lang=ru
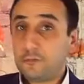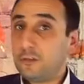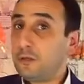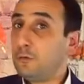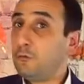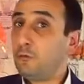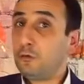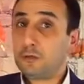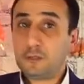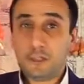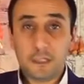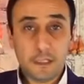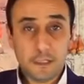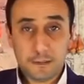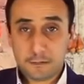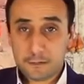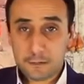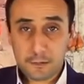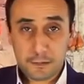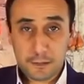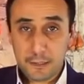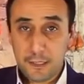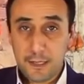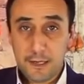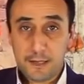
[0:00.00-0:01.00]
всего
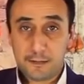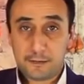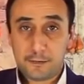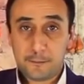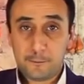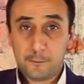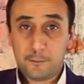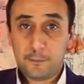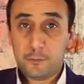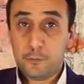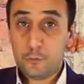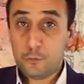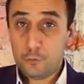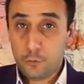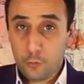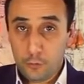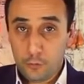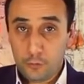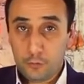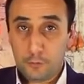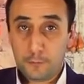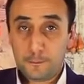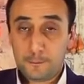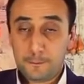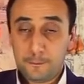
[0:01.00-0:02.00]
30 лет,
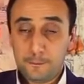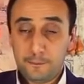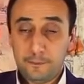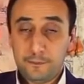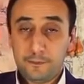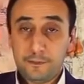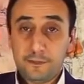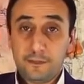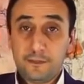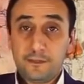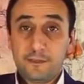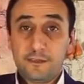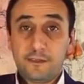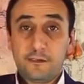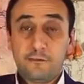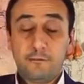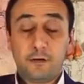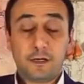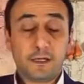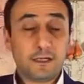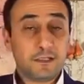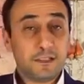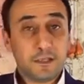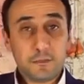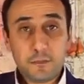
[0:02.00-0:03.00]
но
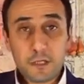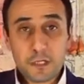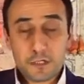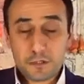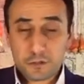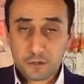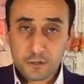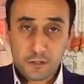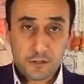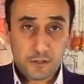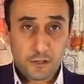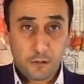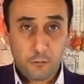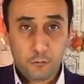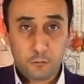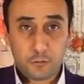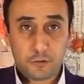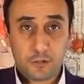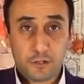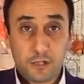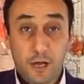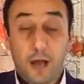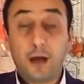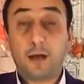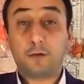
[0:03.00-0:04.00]
в академической
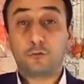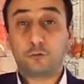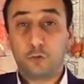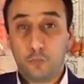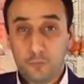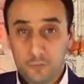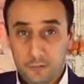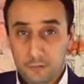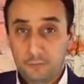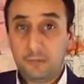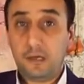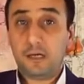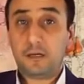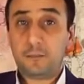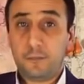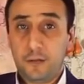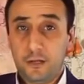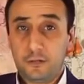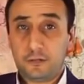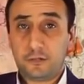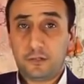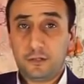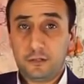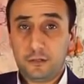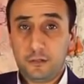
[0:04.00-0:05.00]
науке, а особенно в
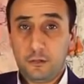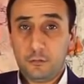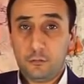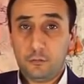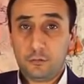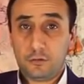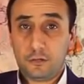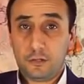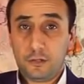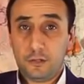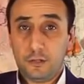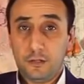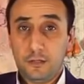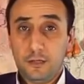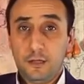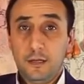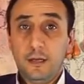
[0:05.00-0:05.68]
армянской науке,